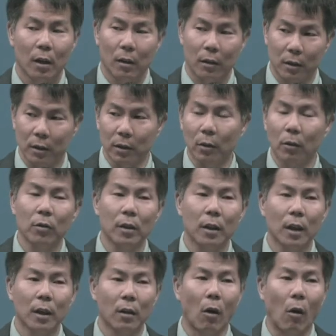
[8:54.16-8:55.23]

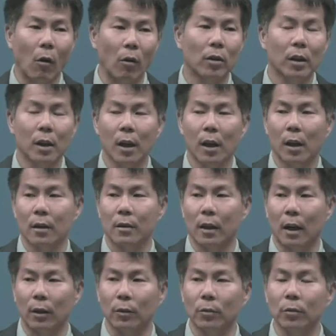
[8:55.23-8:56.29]
그러기에 거기에
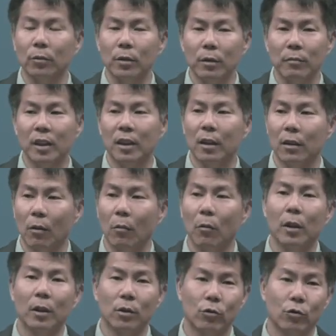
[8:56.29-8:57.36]
장로님들의
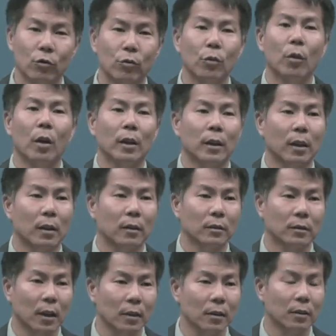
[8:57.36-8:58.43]
역할이 중요하다라는
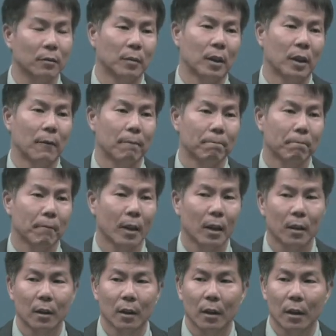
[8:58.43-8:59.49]
사실입니다.
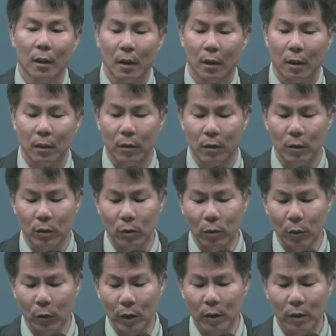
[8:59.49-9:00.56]

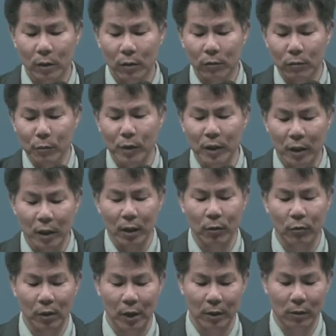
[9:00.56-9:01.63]
교회를 움직이기
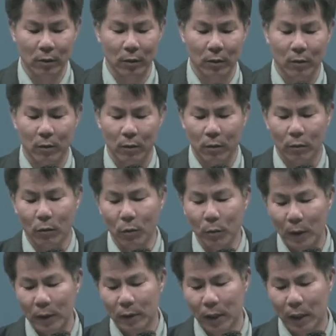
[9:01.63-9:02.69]
위해서
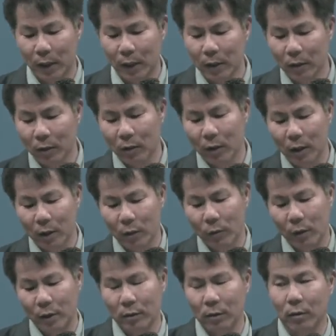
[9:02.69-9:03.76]
올바르게 이끌어 가기
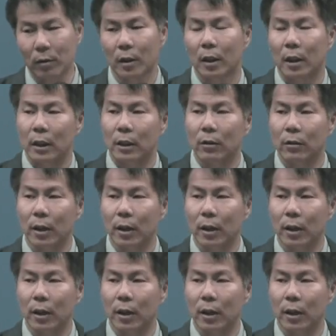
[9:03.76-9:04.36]
위해서 이런